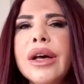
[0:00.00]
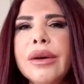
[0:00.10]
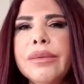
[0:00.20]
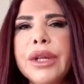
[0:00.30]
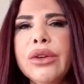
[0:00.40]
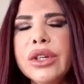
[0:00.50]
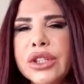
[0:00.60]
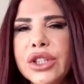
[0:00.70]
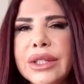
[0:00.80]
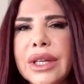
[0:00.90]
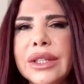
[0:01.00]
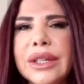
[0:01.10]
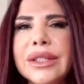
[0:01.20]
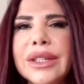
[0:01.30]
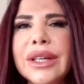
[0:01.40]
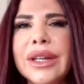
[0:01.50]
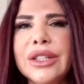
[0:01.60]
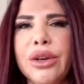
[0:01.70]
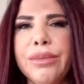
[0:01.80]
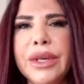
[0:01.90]
آه، بلغه جسد كثير
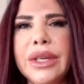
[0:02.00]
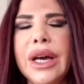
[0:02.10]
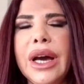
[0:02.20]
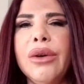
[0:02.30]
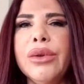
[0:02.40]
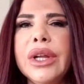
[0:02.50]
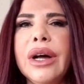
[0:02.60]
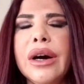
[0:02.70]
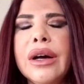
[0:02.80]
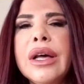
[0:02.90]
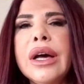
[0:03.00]
ايجابيه او الى